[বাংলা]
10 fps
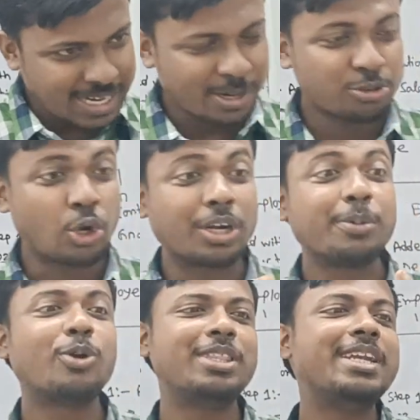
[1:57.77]
সি একটু
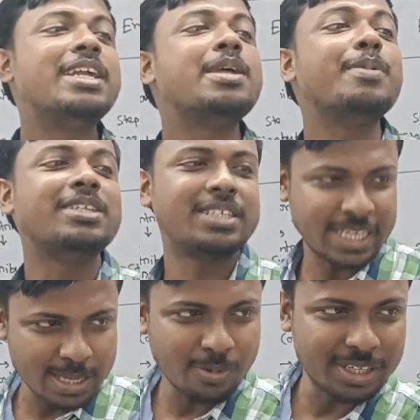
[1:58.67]
শর্টে বলে দিই এইটটি ট্রিপল
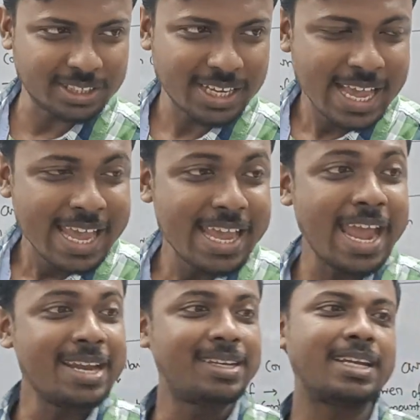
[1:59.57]
সিতে কি বলেছে
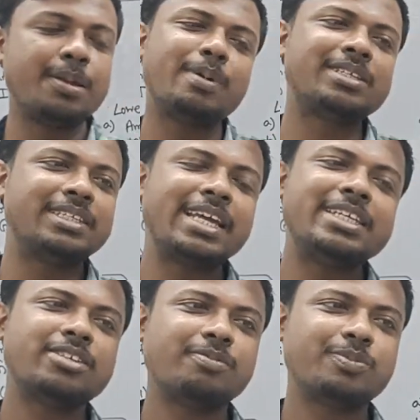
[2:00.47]
এইটটি ট্রিপল সি
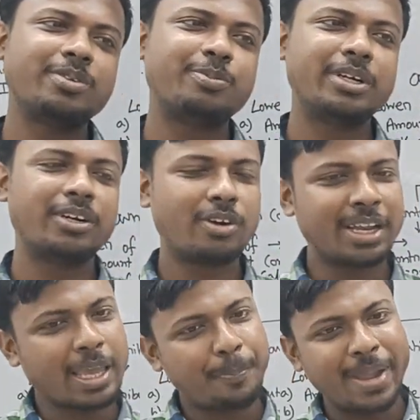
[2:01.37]
জানিস
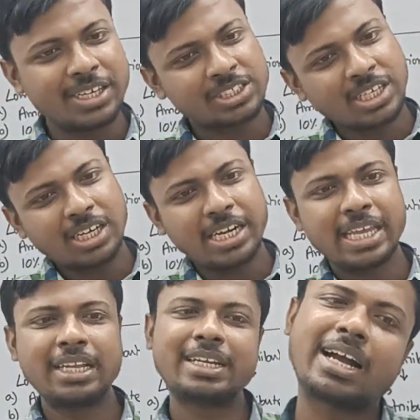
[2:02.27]
অনেকে
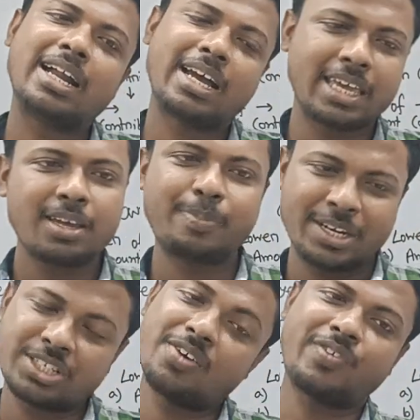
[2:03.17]
পেনশনে টাকা রাখে
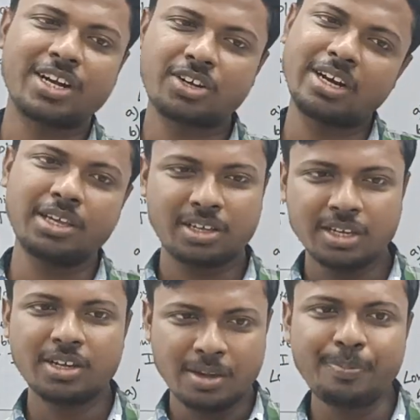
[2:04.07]
পেনশন ফান্ড করে
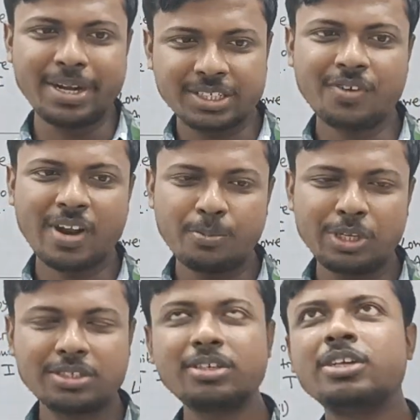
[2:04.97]
পেনশন ফান্ড
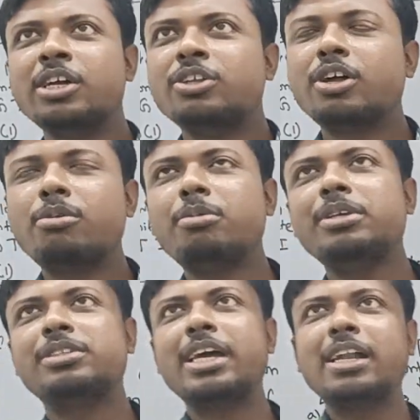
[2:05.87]
বুঝিস তো
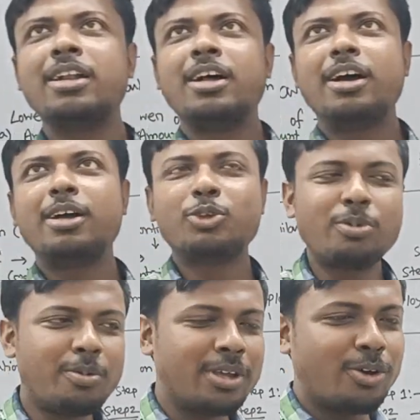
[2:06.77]
বলবি স্যার তুই
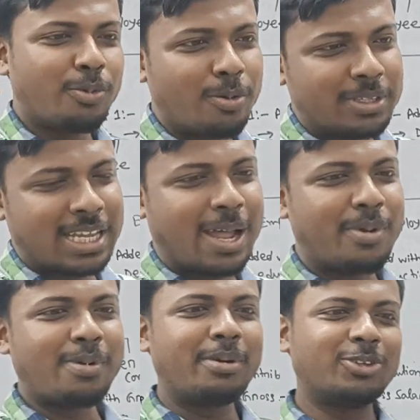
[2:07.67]
বলবি ও বলবে স্যার
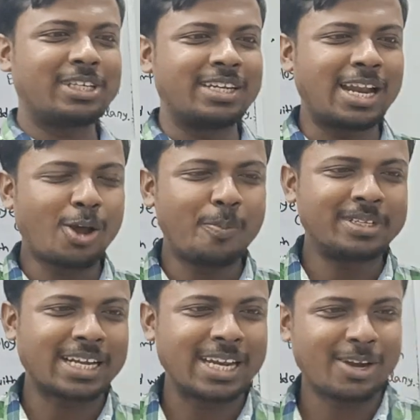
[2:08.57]
আমার বাবা তো সেন্ট্রাল
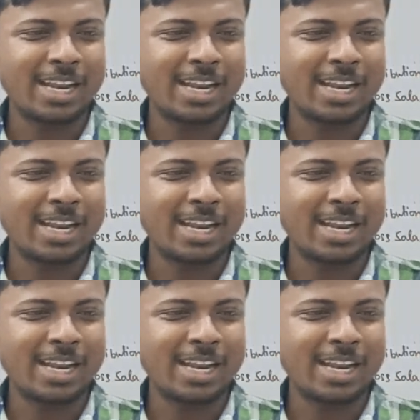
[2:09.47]
গভর্নমেন্ট চাকরি